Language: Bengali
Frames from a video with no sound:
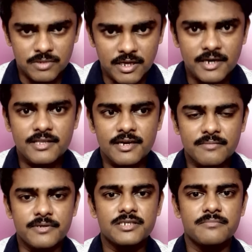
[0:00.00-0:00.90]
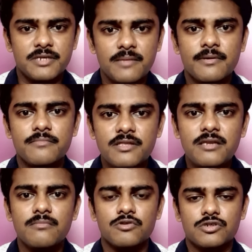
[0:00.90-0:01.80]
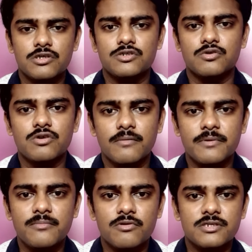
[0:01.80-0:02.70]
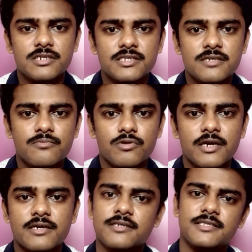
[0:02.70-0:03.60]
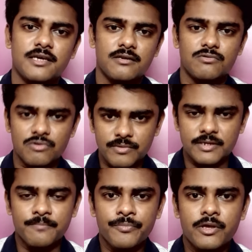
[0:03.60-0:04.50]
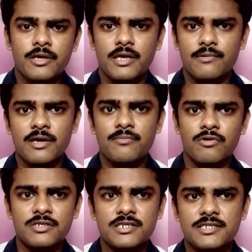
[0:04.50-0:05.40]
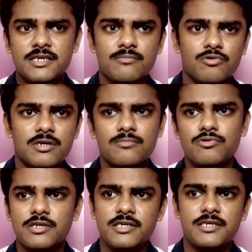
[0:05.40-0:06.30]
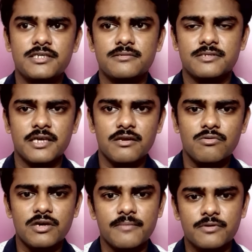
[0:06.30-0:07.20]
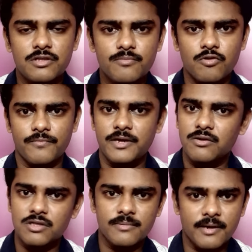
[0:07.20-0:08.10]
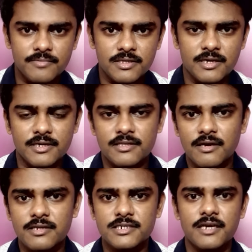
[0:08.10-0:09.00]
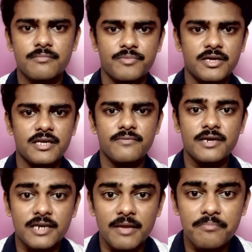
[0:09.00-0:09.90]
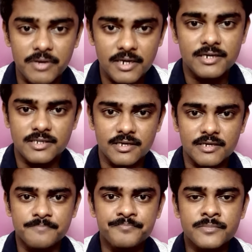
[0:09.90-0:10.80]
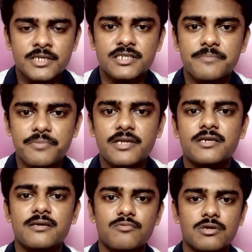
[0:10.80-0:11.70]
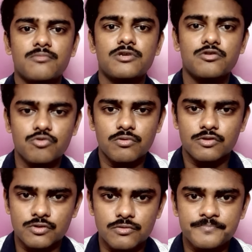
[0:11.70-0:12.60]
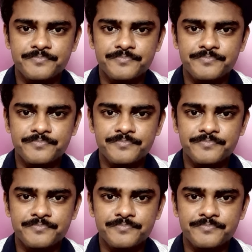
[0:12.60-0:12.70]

লেখা থাকবে যে মিনিমাম তিন বছরের জন্য আপনি মন জিনিসের প্রোডাক্টটা সেল করবেন এবং এই মন জিনিসের মোটামুটি সেল করে আপনি যদি প্রফিটের কথা ভাবতে থাকেন তাহলে সে একটা ব্রেক ইভেন টাইম পিরিয়ড থাকে যেই পিরিয়ডটা মোটামুটি দু বছর